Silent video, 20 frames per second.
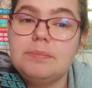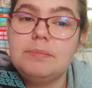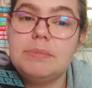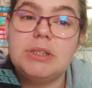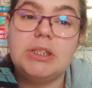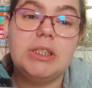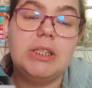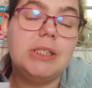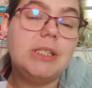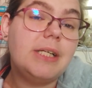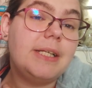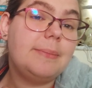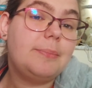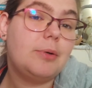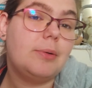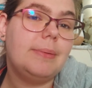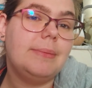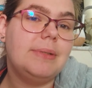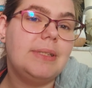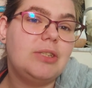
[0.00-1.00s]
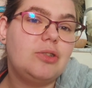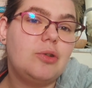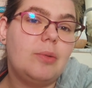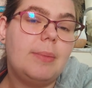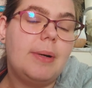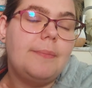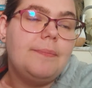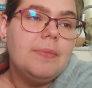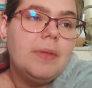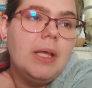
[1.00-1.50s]
mais j'ai déjà des problèmes
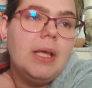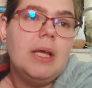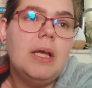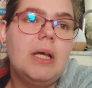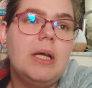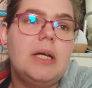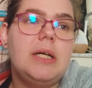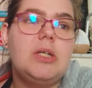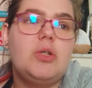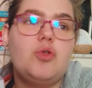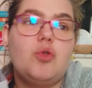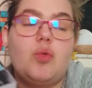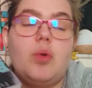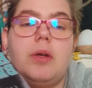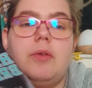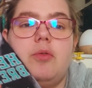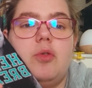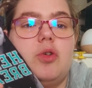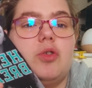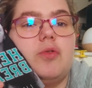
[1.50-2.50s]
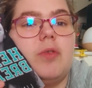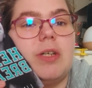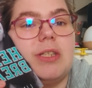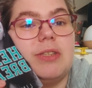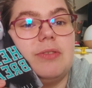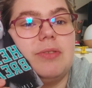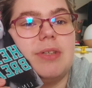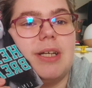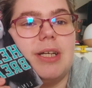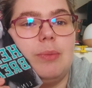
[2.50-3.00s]
d'estomac. je crois qu'il faut que je
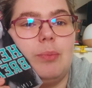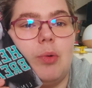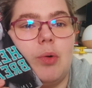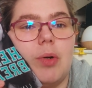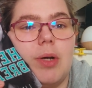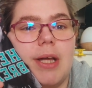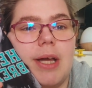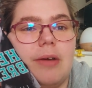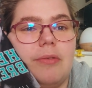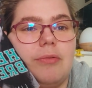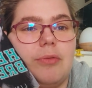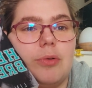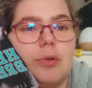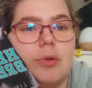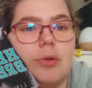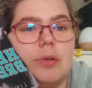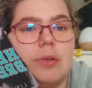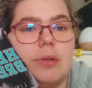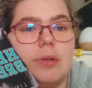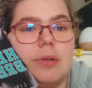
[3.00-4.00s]
fasse vraiment gaffe à